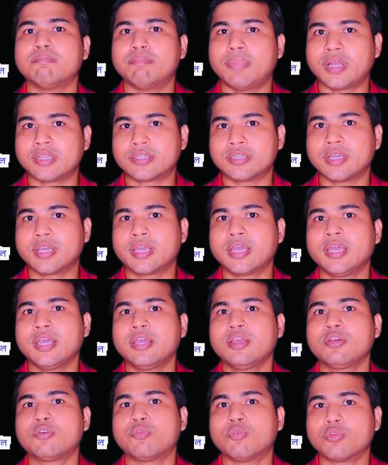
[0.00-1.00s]
বাচ্চাকে
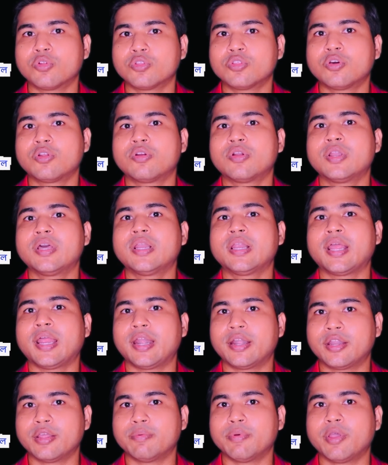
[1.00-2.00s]
কোনো ধরনের
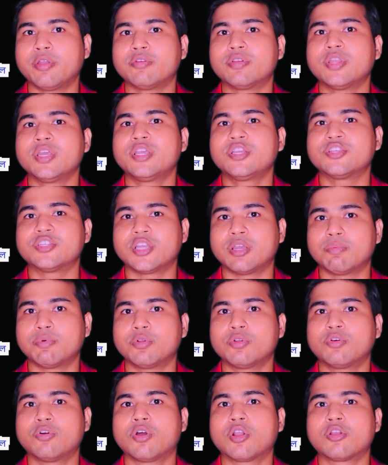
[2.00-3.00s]
অ্যান্টিবায়োটিক সেবন
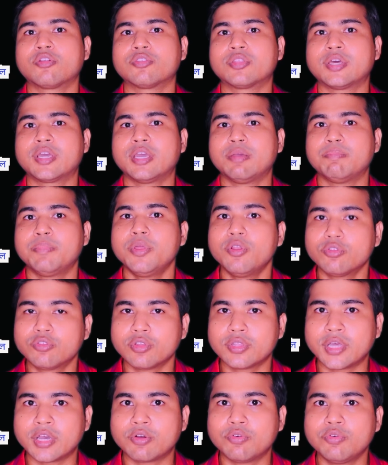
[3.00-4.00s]
করানো থেকে বিরত
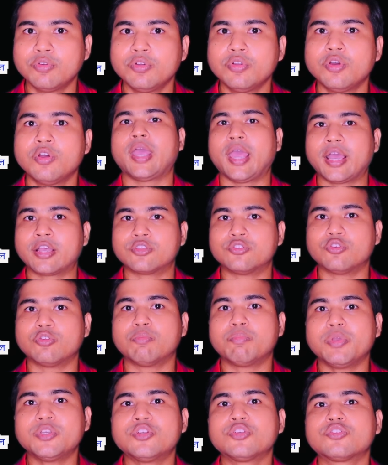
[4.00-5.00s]
থাকুন একজন
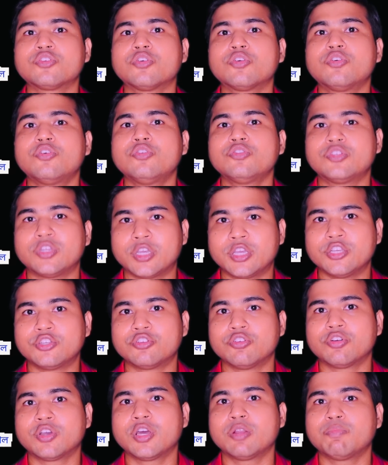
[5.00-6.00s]
বিশেষজ্ঞ
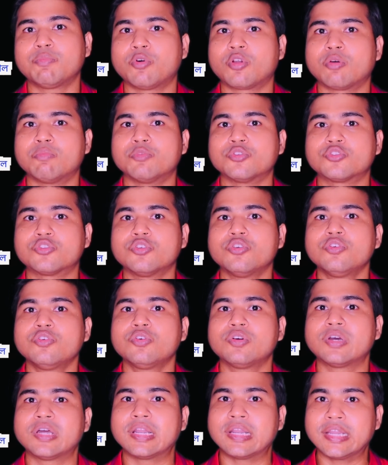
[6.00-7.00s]
চিকিৎসকের পরামর্শ
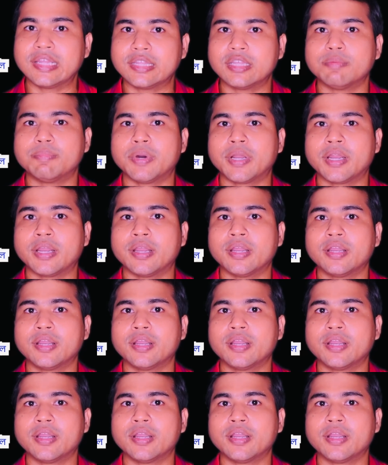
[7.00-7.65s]
নিতে পারেন